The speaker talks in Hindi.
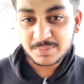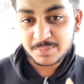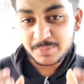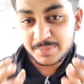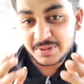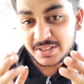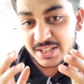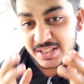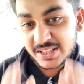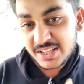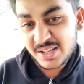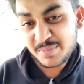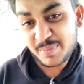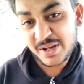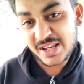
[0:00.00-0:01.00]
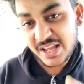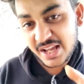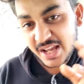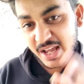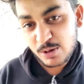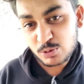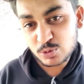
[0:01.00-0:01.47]
दीदी पहले
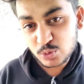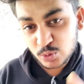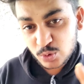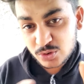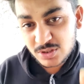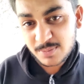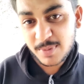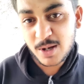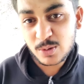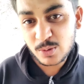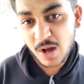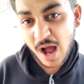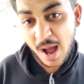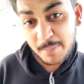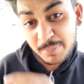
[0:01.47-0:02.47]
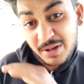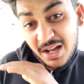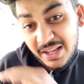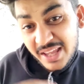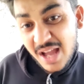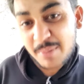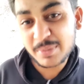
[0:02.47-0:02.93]
है उसको तो संभालो हाफ का
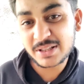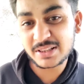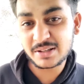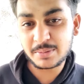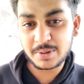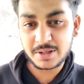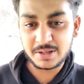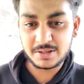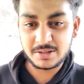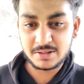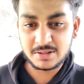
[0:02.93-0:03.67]
क्या मतलब है